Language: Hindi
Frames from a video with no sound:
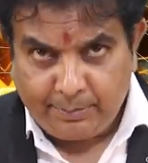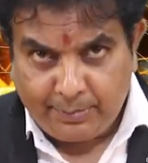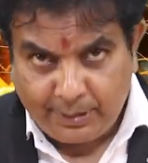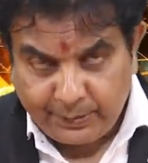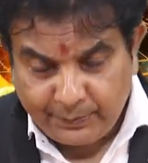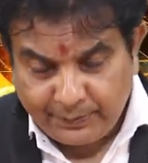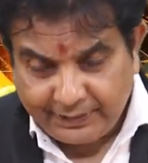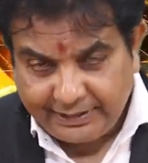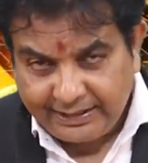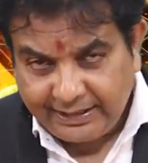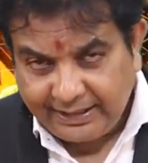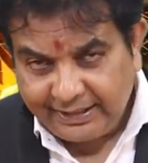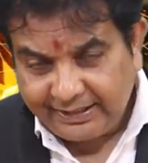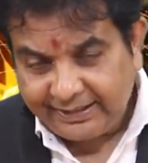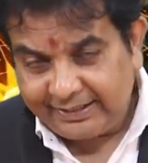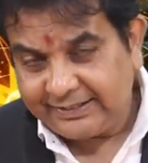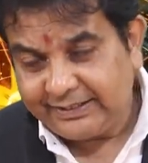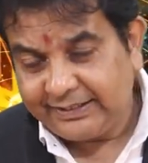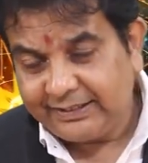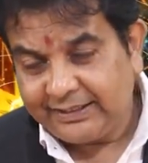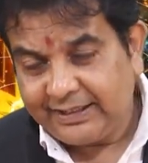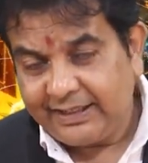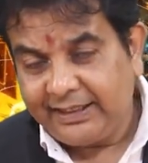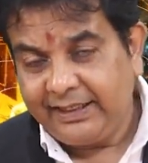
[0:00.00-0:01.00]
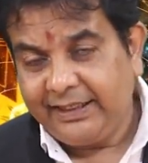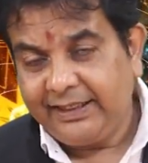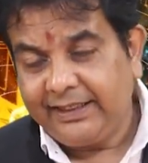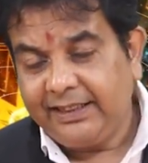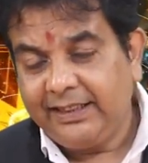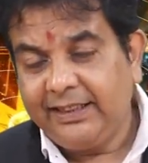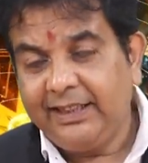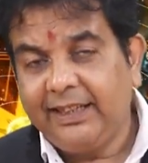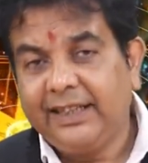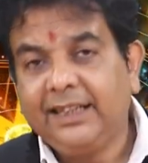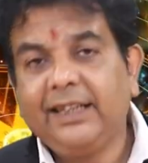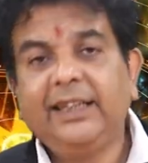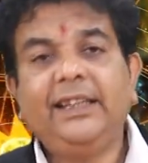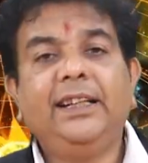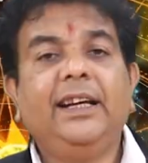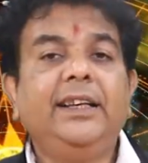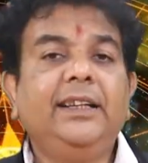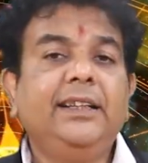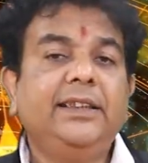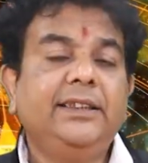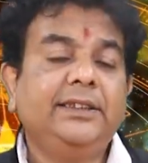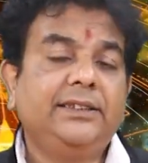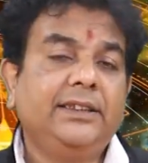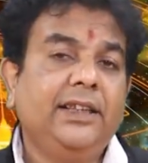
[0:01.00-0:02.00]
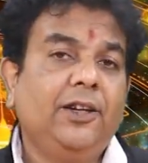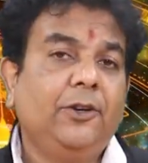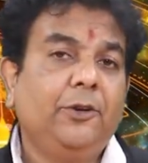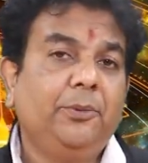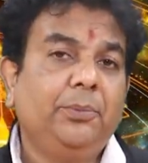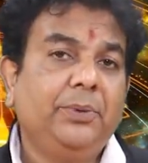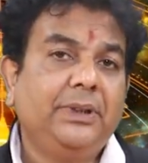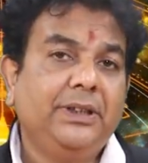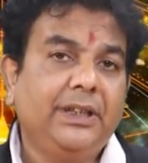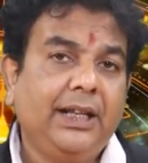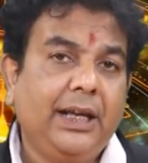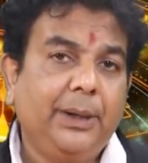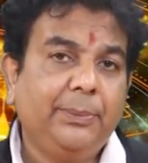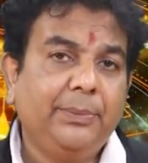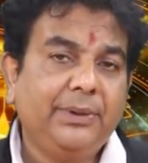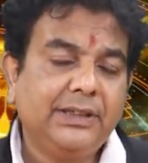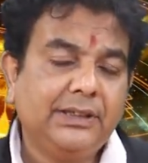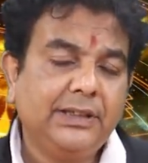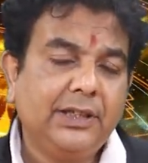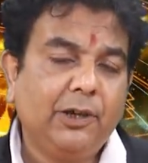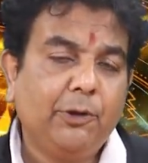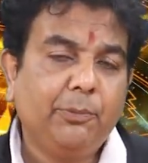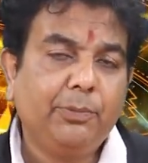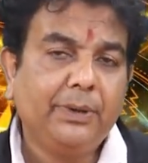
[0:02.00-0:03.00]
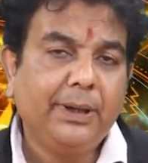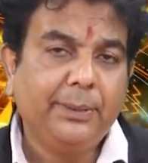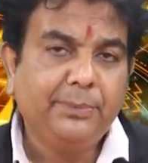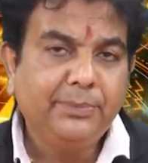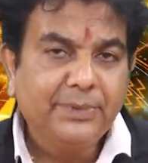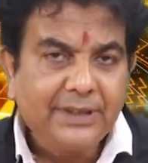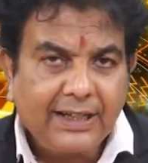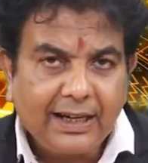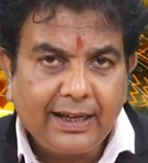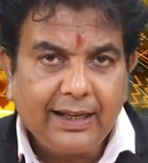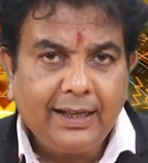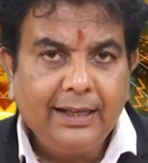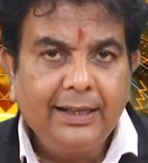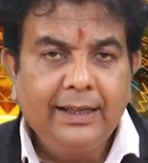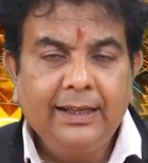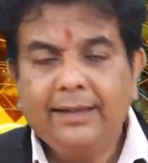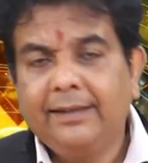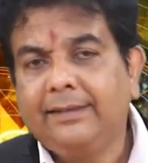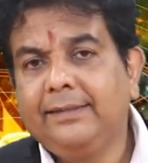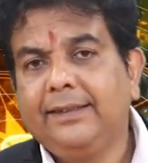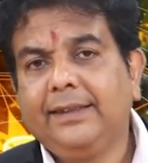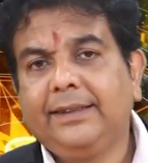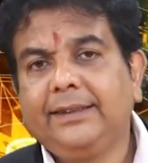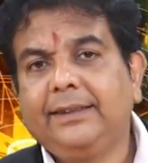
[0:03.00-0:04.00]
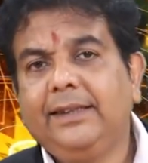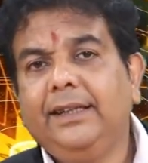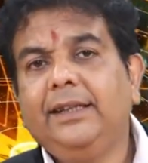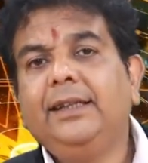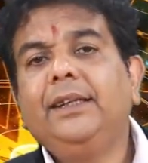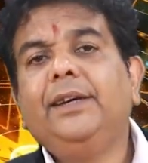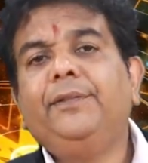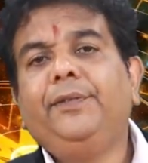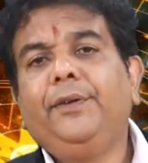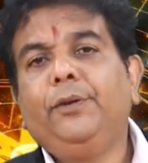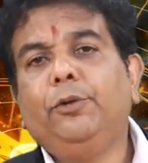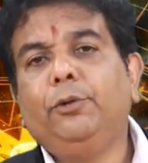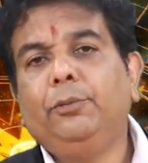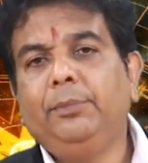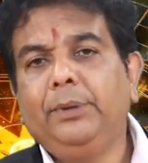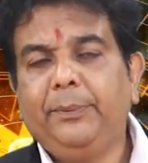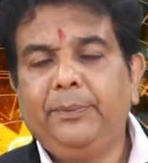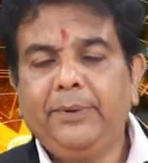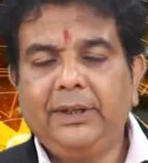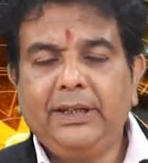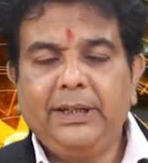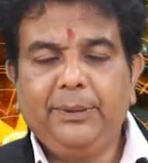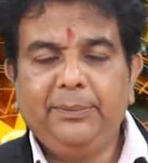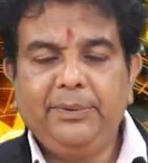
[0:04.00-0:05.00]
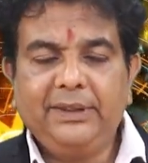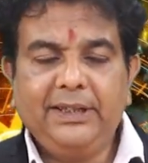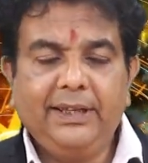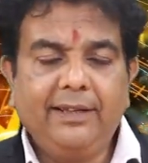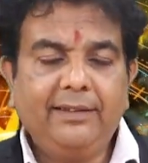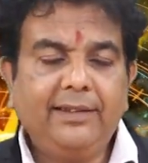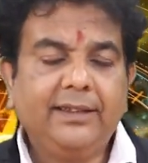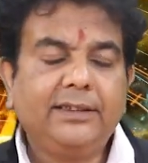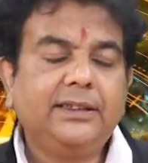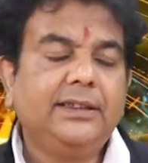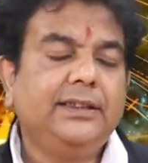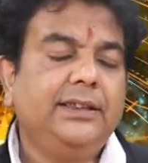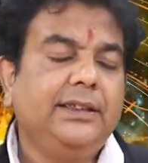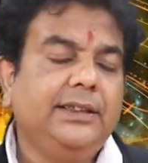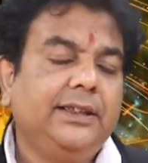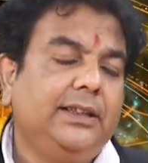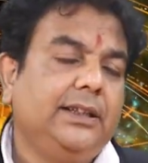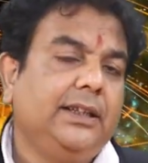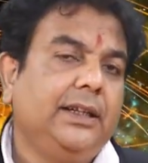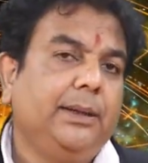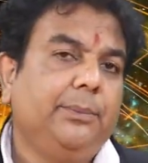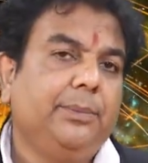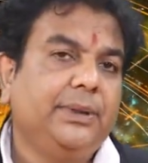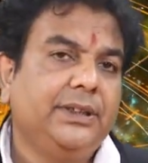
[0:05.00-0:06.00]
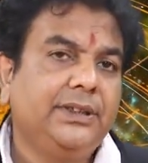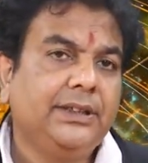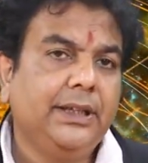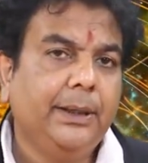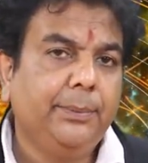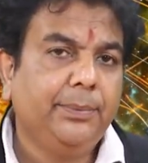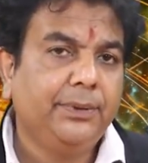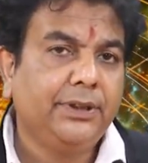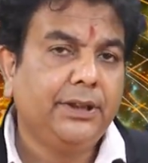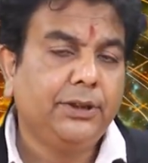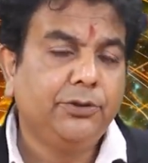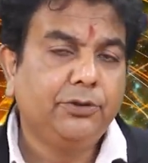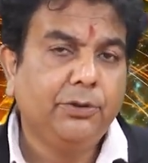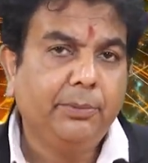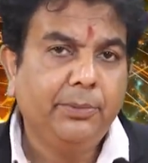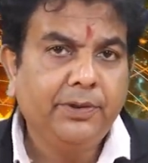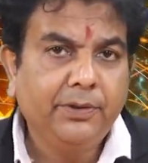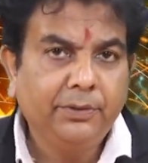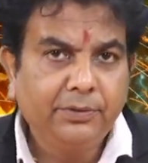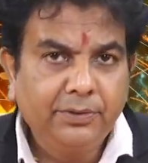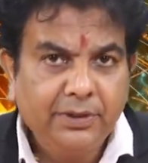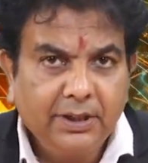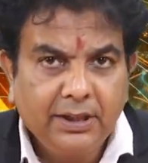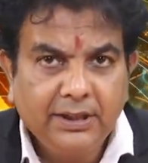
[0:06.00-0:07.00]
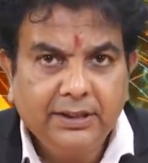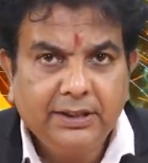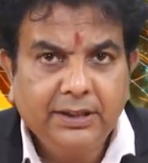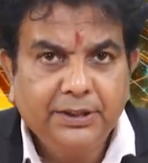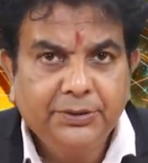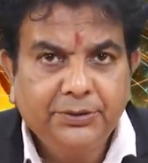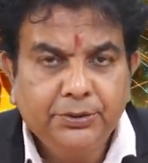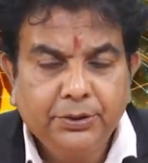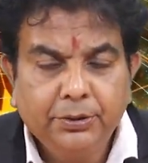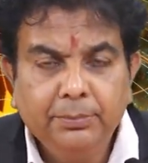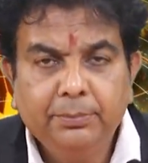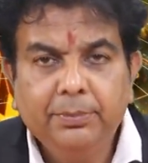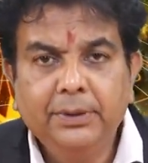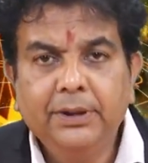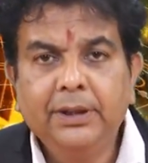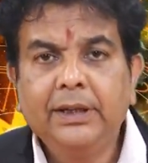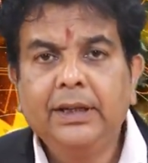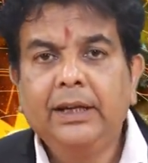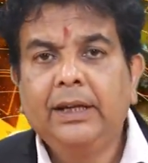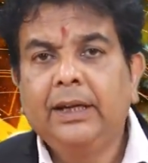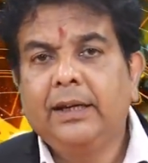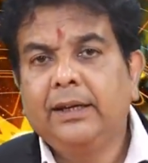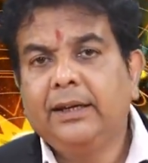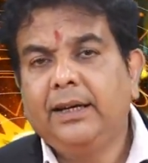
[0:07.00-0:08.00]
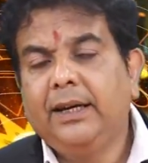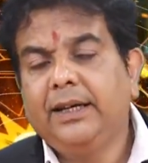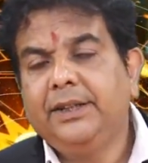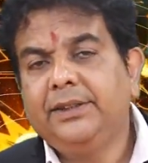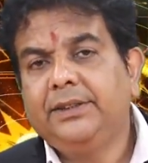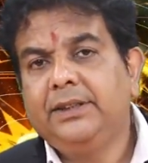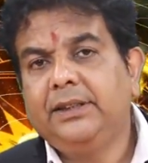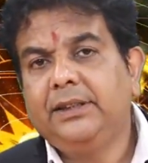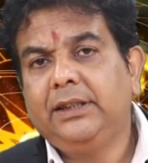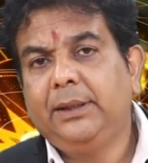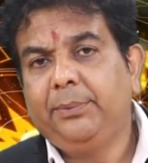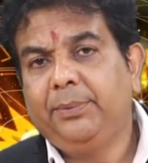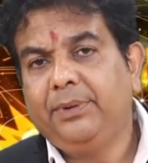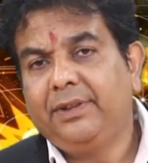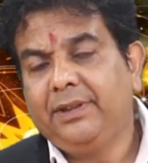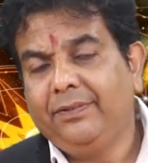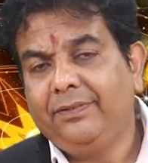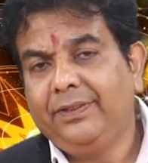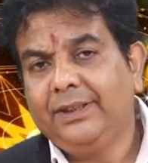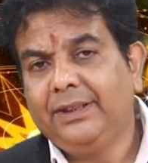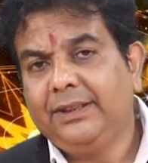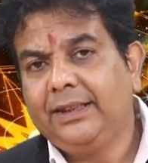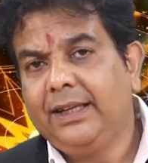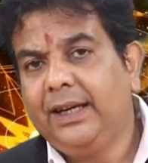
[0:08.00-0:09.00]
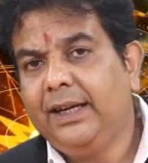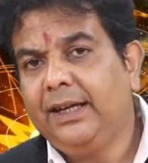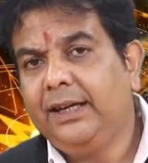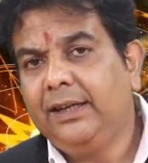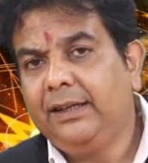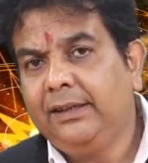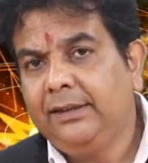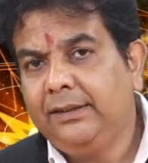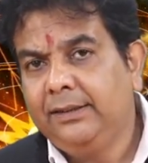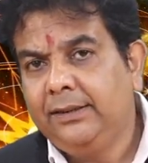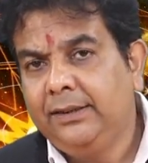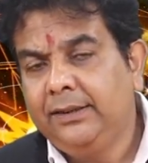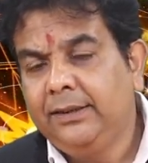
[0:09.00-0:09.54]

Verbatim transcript: भगवती का दर्शन करने के लिए या कहीं अन्य स्थानों पर धार्मिक स्थानों पर आप जा सकते हैं या फिर घूमने फिरने भी जा सकते हैं जिनके डेटा पर छः पंद्रह चौबीस उनके लिए दिन शुभ कार्यक्षेत्र पर सफलताएँ